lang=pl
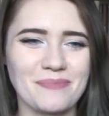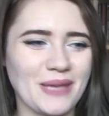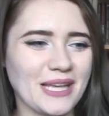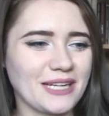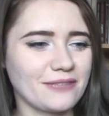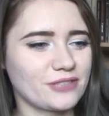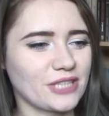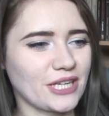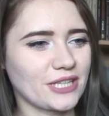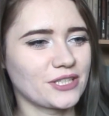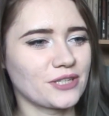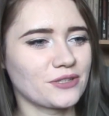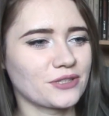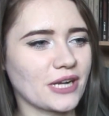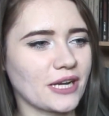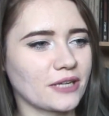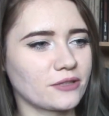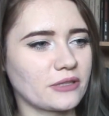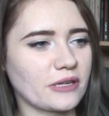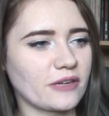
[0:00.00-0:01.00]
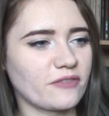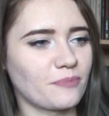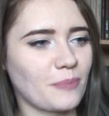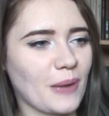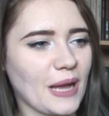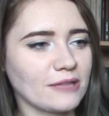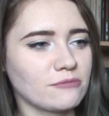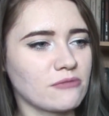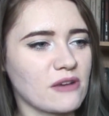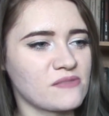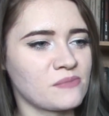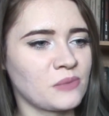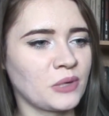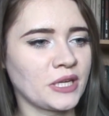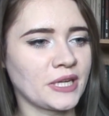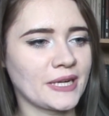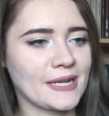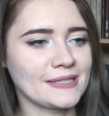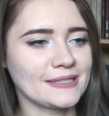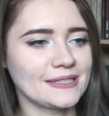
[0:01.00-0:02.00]
Pierwsza książka, która wpadła w
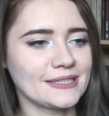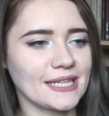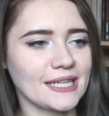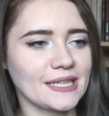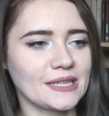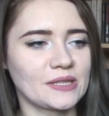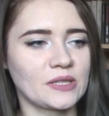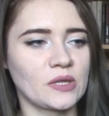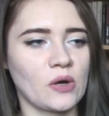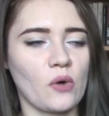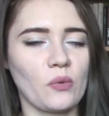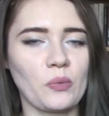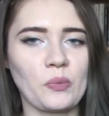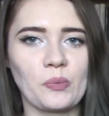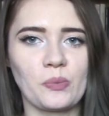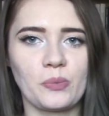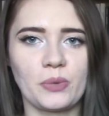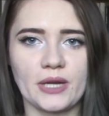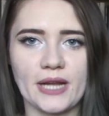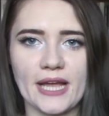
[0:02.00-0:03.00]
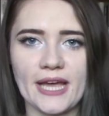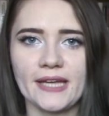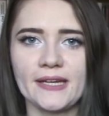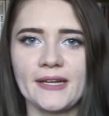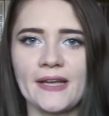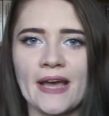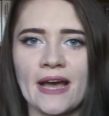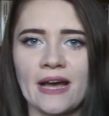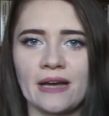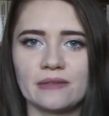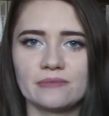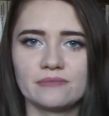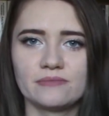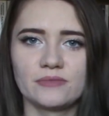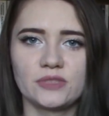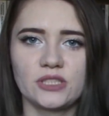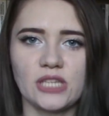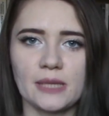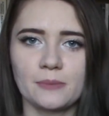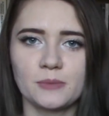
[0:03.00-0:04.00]
moje ręce to Preria
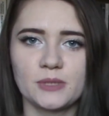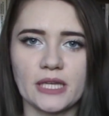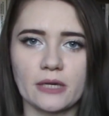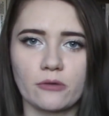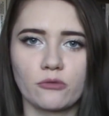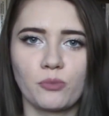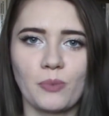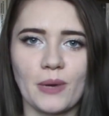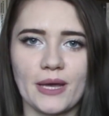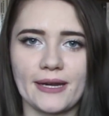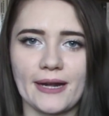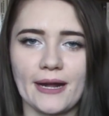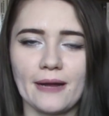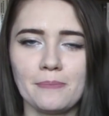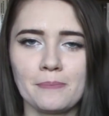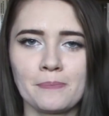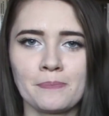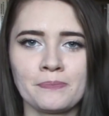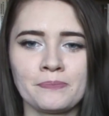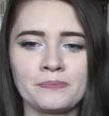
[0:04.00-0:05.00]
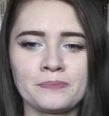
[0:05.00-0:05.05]
Jamesa Coopera.